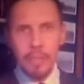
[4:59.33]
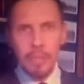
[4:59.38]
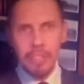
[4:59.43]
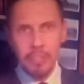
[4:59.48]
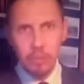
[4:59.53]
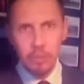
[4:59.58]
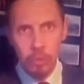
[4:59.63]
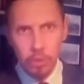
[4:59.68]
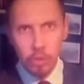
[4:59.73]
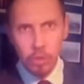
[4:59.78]

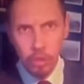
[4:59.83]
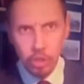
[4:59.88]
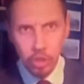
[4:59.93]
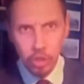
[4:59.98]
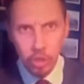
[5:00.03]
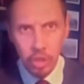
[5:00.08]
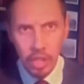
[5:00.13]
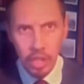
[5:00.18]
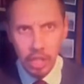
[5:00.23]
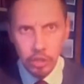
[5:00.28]
Lo más
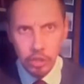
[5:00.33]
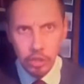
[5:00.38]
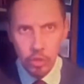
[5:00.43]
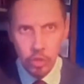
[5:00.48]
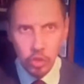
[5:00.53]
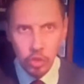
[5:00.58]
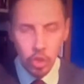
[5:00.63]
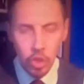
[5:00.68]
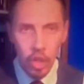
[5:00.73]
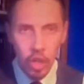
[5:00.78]
curioso del
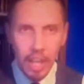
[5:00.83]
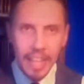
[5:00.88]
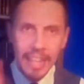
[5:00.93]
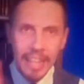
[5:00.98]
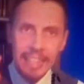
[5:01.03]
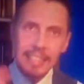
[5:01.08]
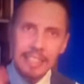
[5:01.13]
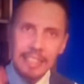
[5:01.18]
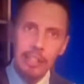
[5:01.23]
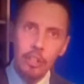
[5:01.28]
asunto
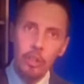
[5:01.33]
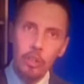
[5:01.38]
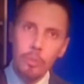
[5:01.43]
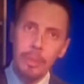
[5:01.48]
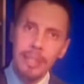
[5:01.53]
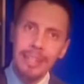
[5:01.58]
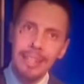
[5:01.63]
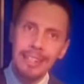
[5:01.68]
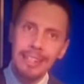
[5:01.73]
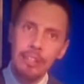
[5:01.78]
es que el
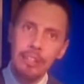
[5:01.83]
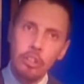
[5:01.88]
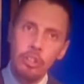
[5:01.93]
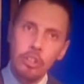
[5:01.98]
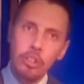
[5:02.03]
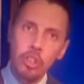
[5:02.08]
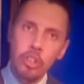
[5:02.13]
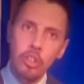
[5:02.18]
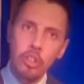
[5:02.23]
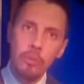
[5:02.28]
gobierno no
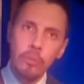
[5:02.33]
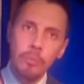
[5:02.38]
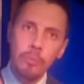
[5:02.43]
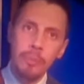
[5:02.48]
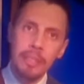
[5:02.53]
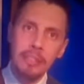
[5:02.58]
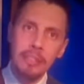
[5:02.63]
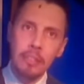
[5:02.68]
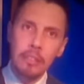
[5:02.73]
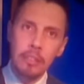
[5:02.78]
menciona en
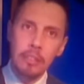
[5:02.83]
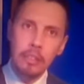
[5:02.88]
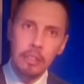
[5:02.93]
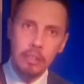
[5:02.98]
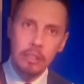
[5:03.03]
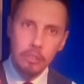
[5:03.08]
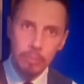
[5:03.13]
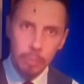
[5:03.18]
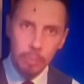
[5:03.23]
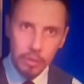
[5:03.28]
ningún
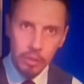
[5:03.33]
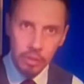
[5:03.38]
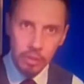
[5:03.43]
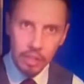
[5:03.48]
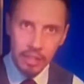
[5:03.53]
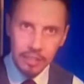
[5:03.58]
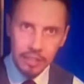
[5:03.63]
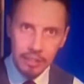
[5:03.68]
punto a los